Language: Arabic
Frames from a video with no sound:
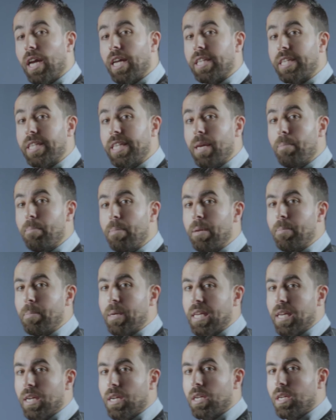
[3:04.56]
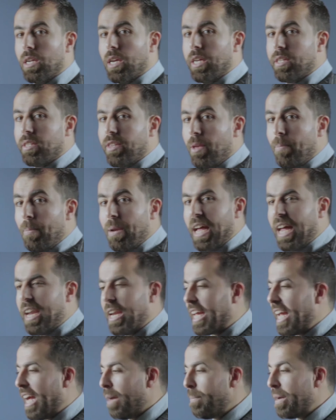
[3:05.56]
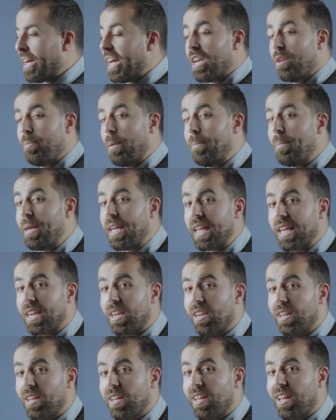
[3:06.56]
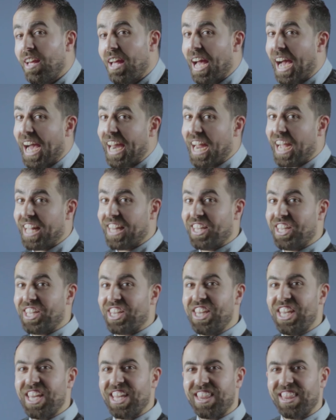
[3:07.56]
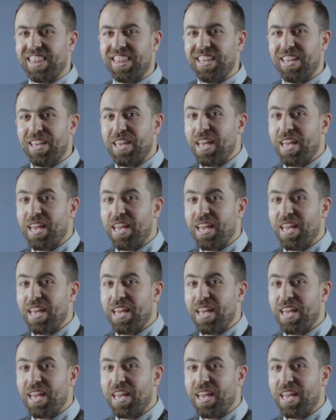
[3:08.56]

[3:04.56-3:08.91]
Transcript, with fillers: 2% بالمية 2 بال... انا قاعد بقرب على مين؟ على عدد 2